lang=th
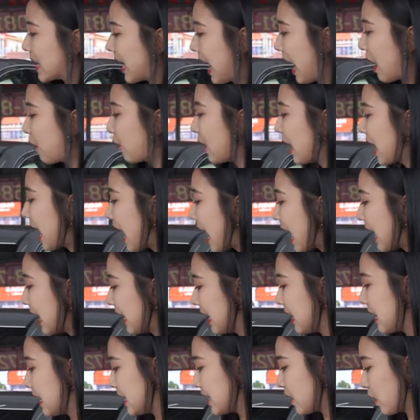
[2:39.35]
เอาละค่ะ
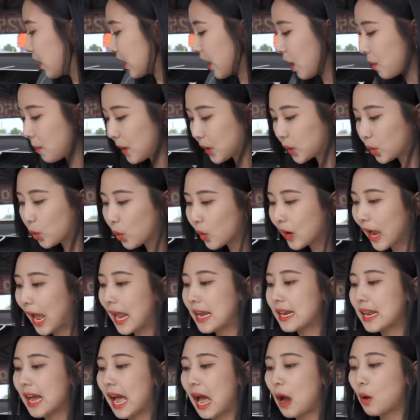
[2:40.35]
เดี๋ยวเรามาดูกั
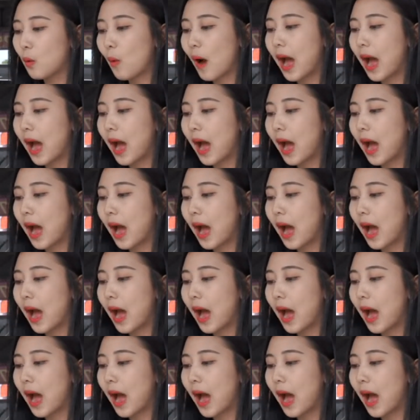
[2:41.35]
นนะคะ